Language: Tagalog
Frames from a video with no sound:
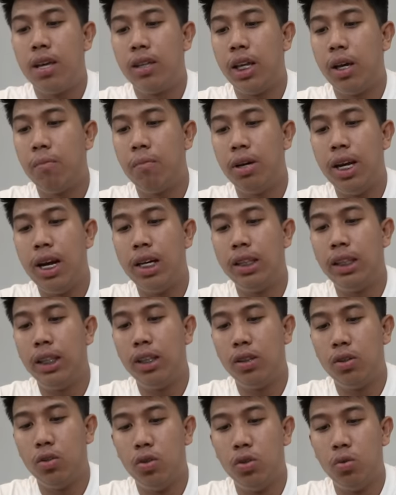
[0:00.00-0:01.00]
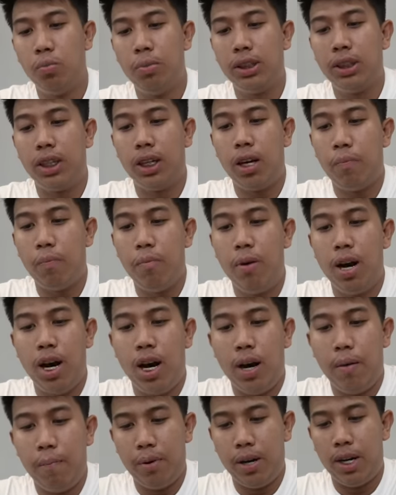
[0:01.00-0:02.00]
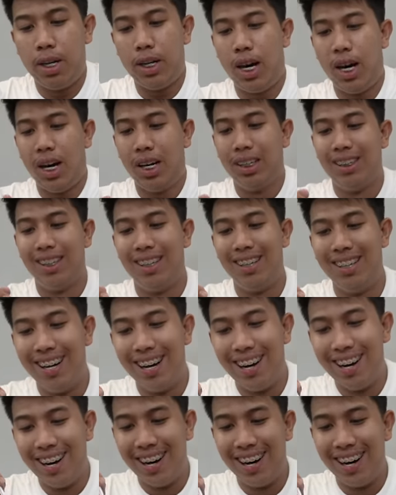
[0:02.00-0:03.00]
Tikman natin kung masarap ba ang pagkain nila.